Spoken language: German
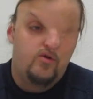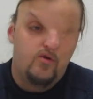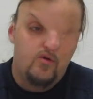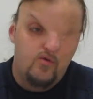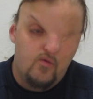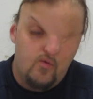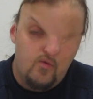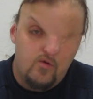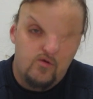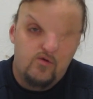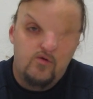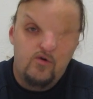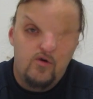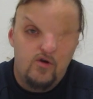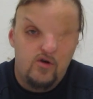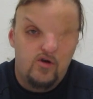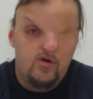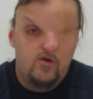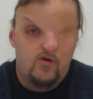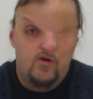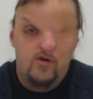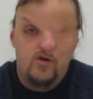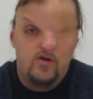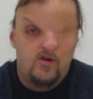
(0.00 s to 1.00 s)
Zur Not
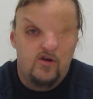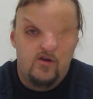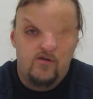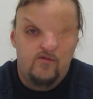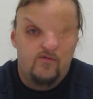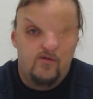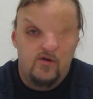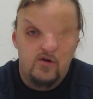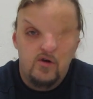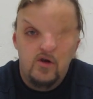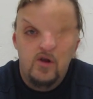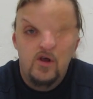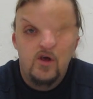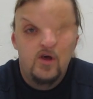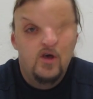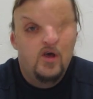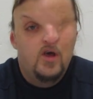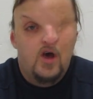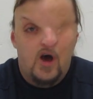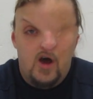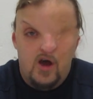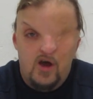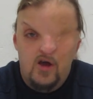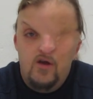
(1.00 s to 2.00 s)
könnt ihr euch das von
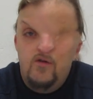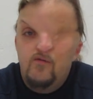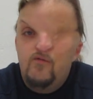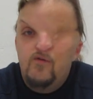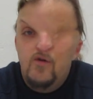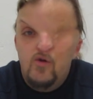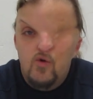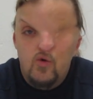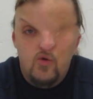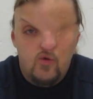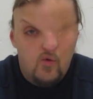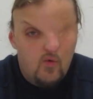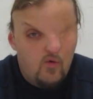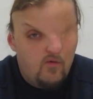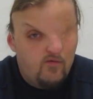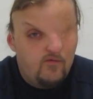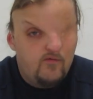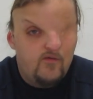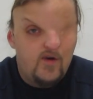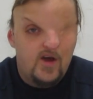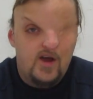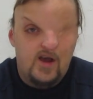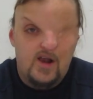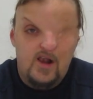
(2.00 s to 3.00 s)
allen
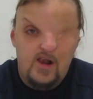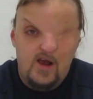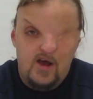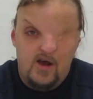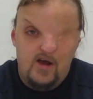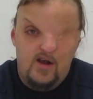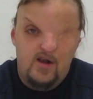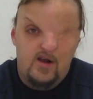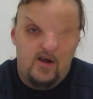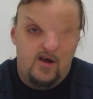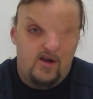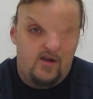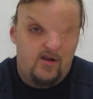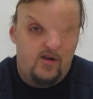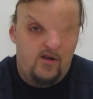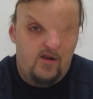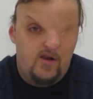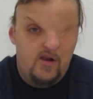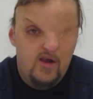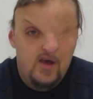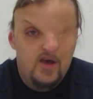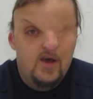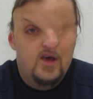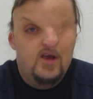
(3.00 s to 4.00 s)
Philosophen erklären
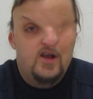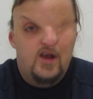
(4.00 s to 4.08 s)
lassen.